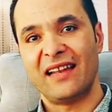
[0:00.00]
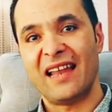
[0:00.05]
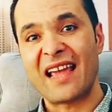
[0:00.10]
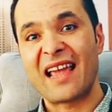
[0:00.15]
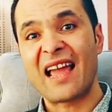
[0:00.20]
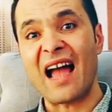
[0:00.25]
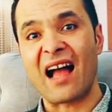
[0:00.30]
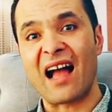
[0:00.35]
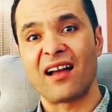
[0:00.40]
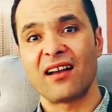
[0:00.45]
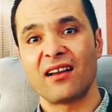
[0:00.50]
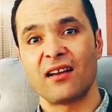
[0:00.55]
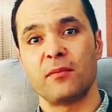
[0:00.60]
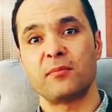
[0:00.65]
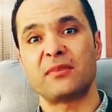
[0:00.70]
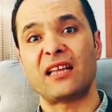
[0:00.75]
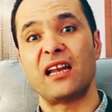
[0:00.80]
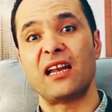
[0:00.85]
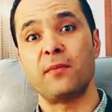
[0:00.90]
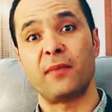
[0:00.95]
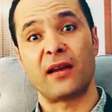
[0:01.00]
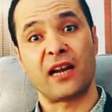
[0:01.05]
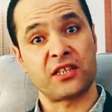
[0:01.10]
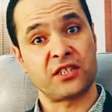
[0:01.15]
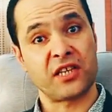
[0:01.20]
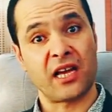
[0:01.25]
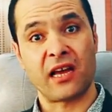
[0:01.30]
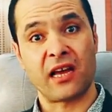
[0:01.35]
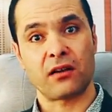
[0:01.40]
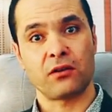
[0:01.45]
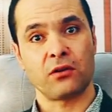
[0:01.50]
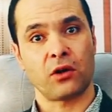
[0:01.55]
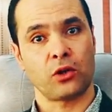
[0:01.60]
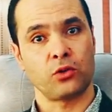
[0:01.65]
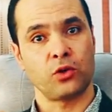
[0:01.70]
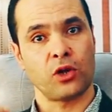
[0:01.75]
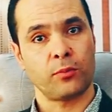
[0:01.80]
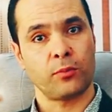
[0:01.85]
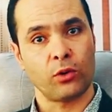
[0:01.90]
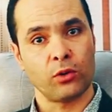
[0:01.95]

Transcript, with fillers: لي غان نتاع لي مانجر يقعدوا